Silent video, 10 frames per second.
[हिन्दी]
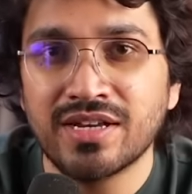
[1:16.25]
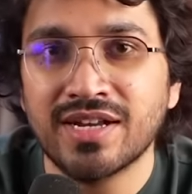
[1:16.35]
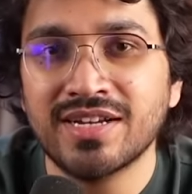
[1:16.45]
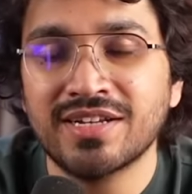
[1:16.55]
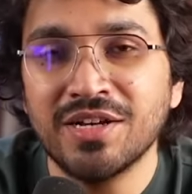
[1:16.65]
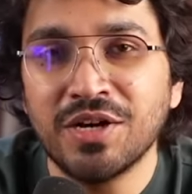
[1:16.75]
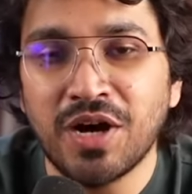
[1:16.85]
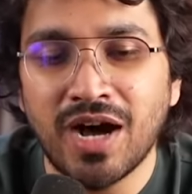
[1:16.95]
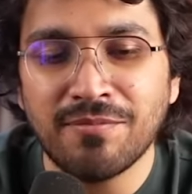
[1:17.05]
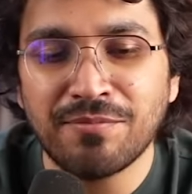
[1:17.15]
राइट
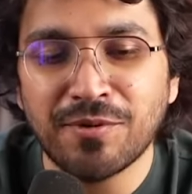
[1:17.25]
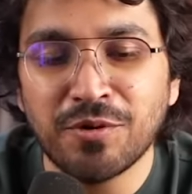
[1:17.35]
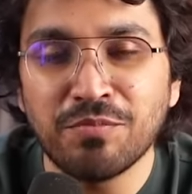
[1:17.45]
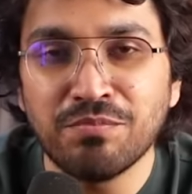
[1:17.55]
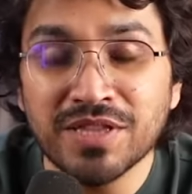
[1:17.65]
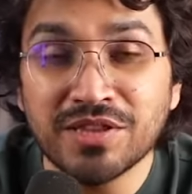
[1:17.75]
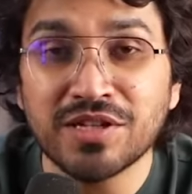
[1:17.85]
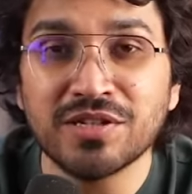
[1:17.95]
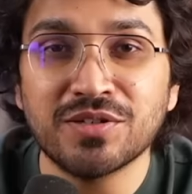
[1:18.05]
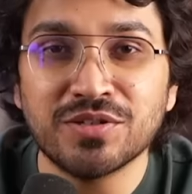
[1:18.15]
आपको
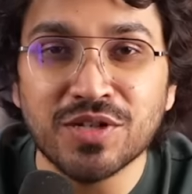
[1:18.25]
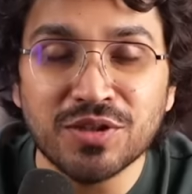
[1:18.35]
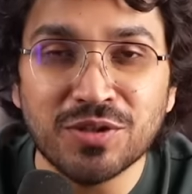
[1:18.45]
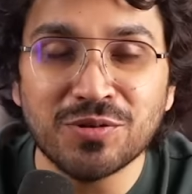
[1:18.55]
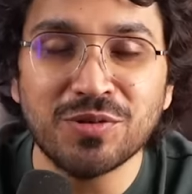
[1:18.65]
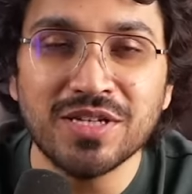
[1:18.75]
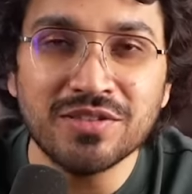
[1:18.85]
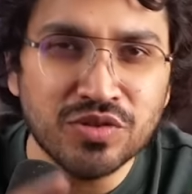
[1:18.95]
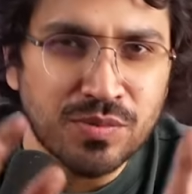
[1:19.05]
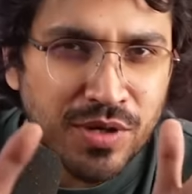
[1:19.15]
मित्र शत्रु इन
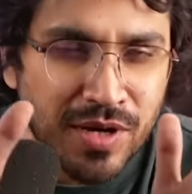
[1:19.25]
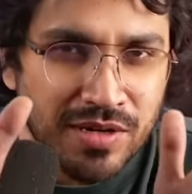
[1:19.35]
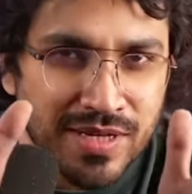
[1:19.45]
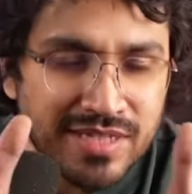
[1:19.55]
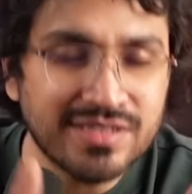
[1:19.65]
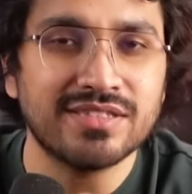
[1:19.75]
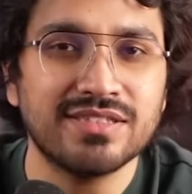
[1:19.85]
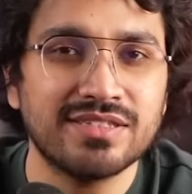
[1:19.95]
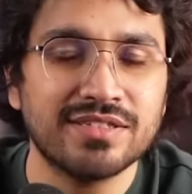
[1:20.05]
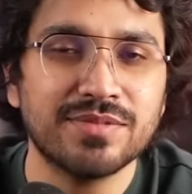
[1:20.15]
सब के बारे में ऐसी
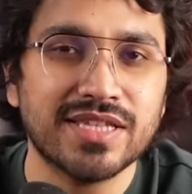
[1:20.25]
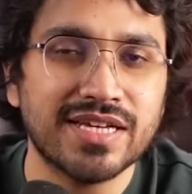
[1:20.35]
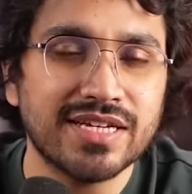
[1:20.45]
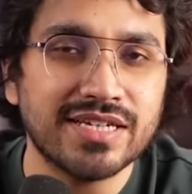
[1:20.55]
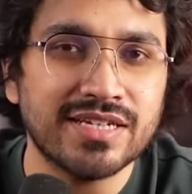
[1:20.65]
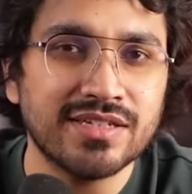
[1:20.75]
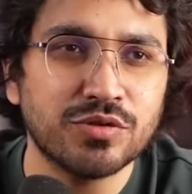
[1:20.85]
ऐसी चीज़ें बताई गई हैं